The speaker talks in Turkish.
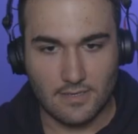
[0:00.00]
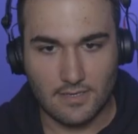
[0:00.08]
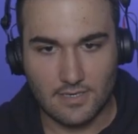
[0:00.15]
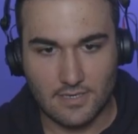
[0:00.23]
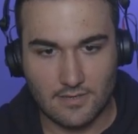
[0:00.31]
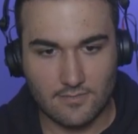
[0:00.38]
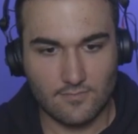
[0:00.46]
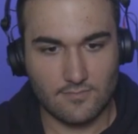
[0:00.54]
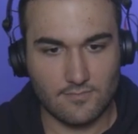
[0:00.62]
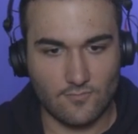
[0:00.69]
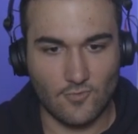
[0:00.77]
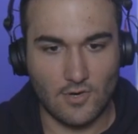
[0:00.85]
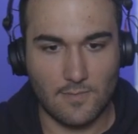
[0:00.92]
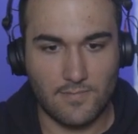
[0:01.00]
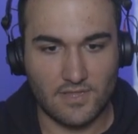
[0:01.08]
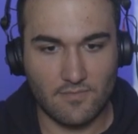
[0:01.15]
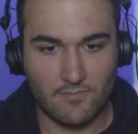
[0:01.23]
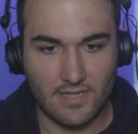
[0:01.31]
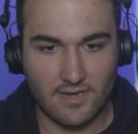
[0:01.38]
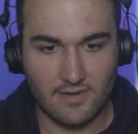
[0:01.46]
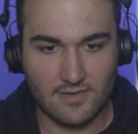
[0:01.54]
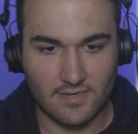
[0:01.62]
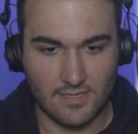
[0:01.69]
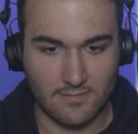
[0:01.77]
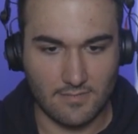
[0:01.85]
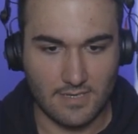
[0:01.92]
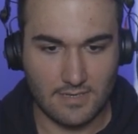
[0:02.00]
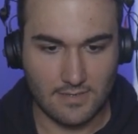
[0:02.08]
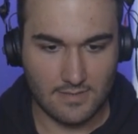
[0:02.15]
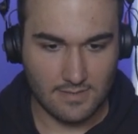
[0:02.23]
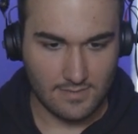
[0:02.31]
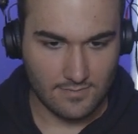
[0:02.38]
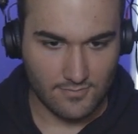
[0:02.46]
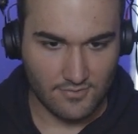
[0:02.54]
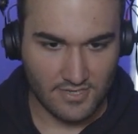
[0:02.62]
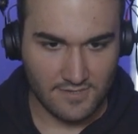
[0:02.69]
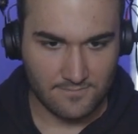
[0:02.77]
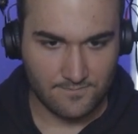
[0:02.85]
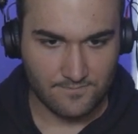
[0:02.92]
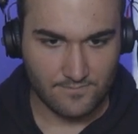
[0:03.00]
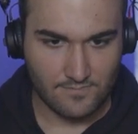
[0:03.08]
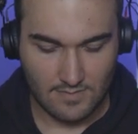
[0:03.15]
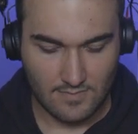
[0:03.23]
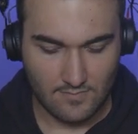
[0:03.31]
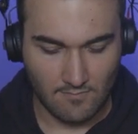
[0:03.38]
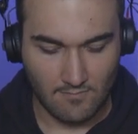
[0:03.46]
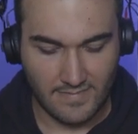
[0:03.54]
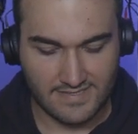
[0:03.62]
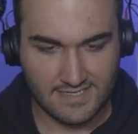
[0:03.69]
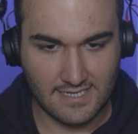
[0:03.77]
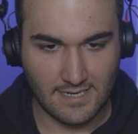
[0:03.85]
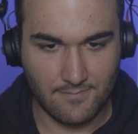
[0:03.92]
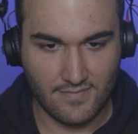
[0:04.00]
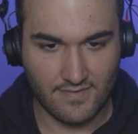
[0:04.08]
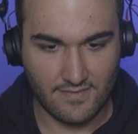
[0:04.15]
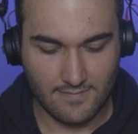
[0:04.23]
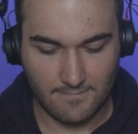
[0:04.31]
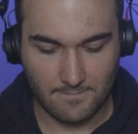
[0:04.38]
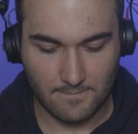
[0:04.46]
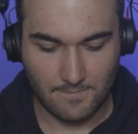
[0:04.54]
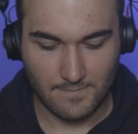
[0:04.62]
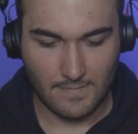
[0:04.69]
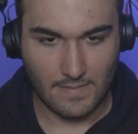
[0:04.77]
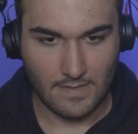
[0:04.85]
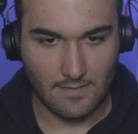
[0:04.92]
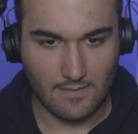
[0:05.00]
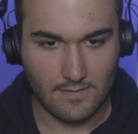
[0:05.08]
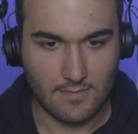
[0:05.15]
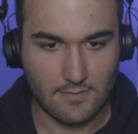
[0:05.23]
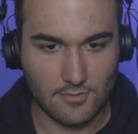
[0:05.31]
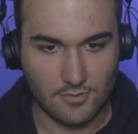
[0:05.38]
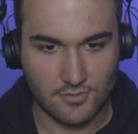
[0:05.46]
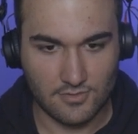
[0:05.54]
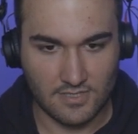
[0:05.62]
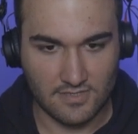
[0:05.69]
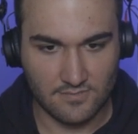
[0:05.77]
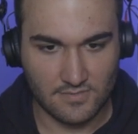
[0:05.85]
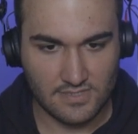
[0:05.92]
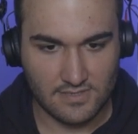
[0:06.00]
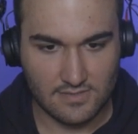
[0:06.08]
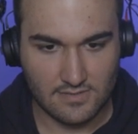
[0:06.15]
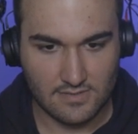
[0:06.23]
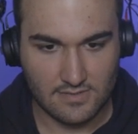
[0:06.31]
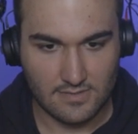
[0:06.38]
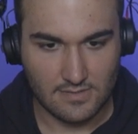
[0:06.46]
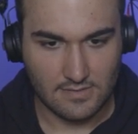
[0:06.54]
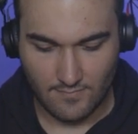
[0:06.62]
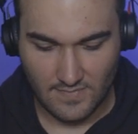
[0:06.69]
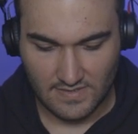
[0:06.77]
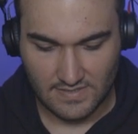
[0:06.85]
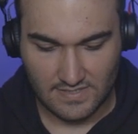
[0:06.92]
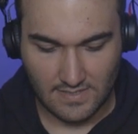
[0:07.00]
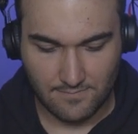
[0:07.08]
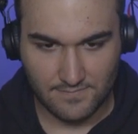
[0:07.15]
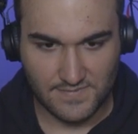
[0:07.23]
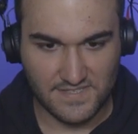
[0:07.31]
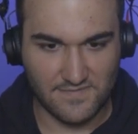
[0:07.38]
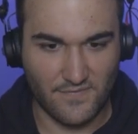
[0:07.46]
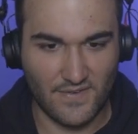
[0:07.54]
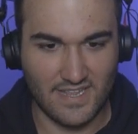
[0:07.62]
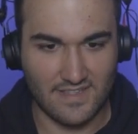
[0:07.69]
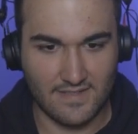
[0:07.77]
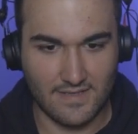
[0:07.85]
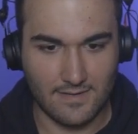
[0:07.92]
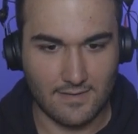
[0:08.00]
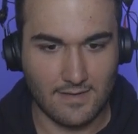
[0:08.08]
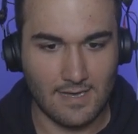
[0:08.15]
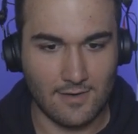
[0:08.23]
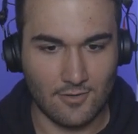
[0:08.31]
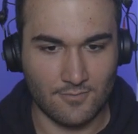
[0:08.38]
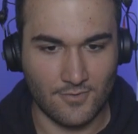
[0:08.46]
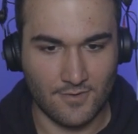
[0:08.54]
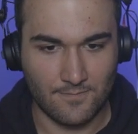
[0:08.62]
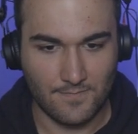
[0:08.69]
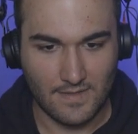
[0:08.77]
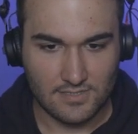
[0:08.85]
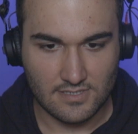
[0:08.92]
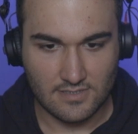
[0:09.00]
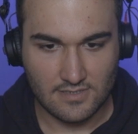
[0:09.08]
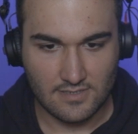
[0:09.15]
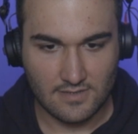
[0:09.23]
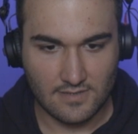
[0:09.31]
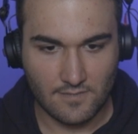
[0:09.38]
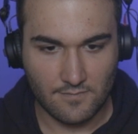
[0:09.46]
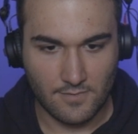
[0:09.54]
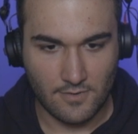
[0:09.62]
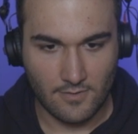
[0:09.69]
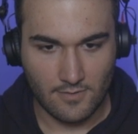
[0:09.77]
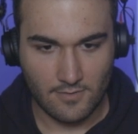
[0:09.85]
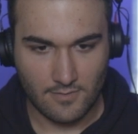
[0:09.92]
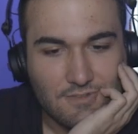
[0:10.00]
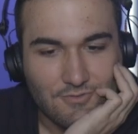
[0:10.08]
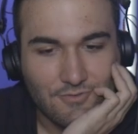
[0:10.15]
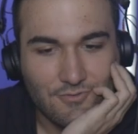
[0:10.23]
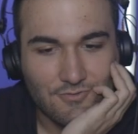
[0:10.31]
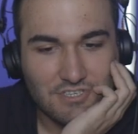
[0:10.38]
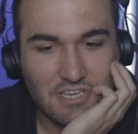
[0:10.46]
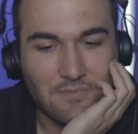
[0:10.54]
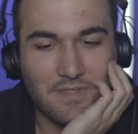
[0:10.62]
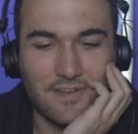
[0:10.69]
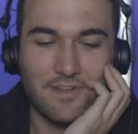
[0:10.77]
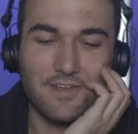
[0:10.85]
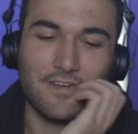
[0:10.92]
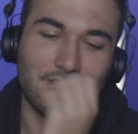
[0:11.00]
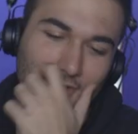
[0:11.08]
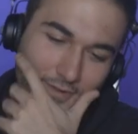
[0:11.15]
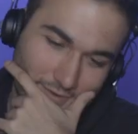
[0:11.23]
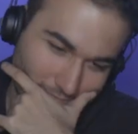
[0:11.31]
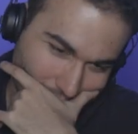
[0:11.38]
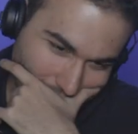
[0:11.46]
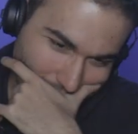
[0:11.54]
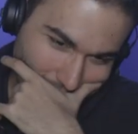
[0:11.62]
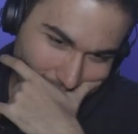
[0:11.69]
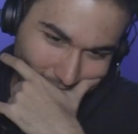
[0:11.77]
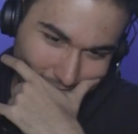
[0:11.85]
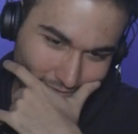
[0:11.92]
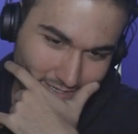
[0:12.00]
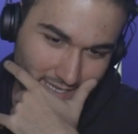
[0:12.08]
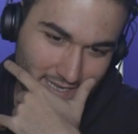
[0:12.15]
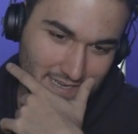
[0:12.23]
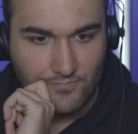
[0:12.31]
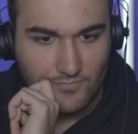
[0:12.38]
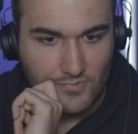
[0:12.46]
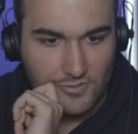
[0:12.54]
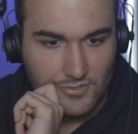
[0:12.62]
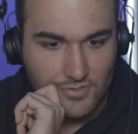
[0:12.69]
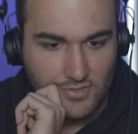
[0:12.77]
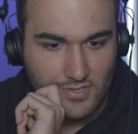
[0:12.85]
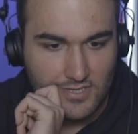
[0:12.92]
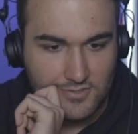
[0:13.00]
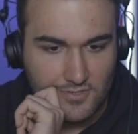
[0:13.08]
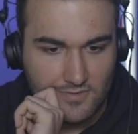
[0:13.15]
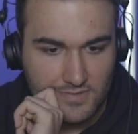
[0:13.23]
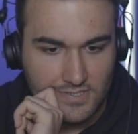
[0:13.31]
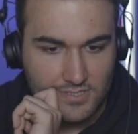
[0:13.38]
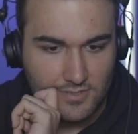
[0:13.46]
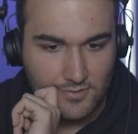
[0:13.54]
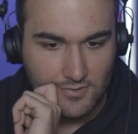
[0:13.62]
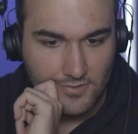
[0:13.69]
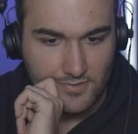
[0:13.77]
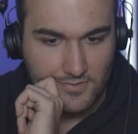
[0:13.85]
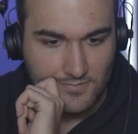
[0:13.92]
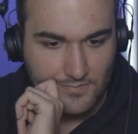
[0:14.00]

İki, muhabbetin belini kıralım. Bu ne? Matkap olsun adımız. Matkap 07. Aa olmuyor. Generate new bio. Tutunacak birini arıyorum. Ah güzel. Buluştuktan sonra mesaj atıyor.